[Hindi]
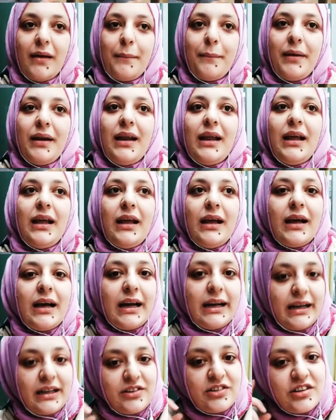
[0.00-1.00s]
मैंने
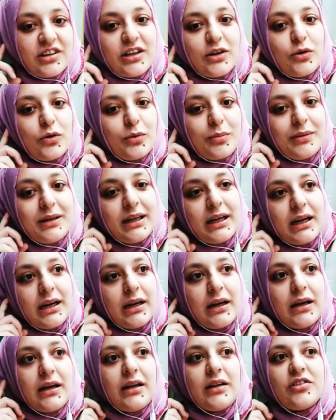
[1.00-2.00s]
कराची घूम लिया
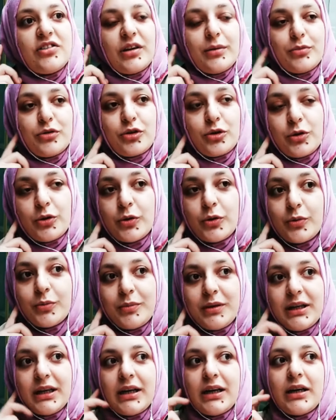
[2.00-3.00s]
जमशोरो
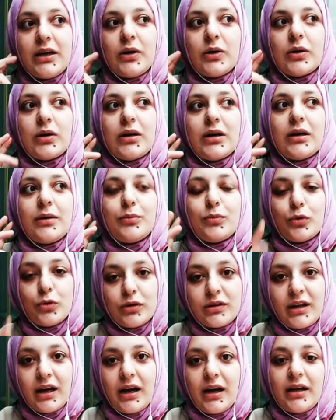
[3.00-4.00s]
घूम लिया और
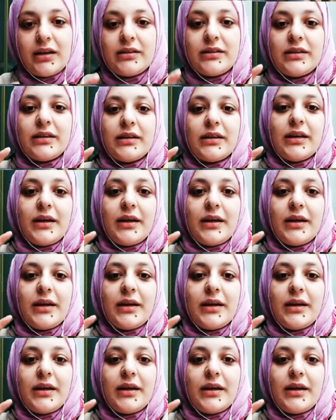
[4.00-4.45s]
मुल्तान